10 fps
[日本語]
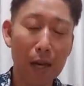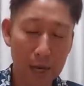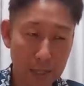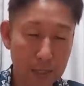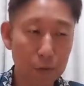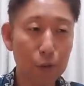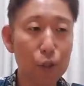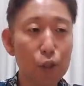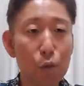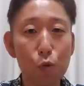はいで
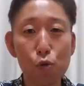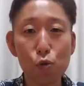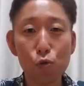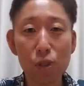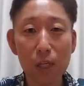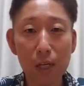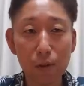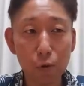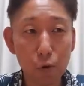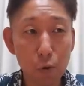私はもう10時から
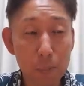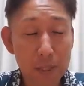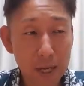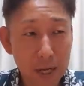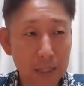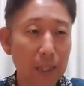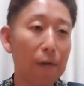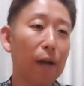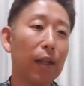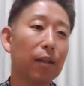それを見たかった
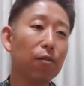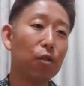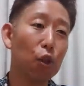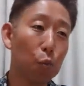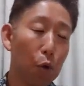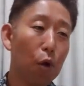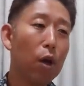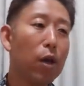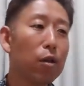わけなんですけども